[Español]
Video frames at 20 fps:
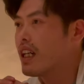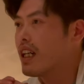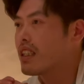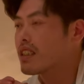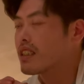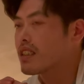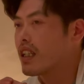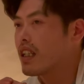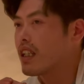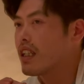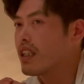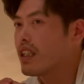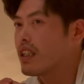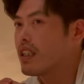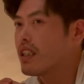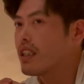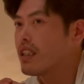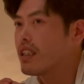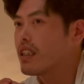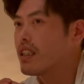
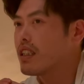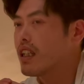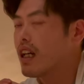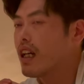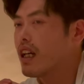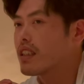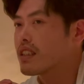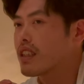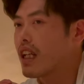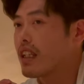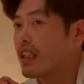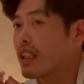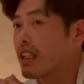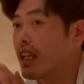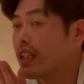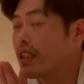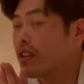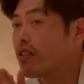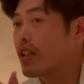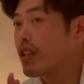hasta, hasta Ikigai, ¿no?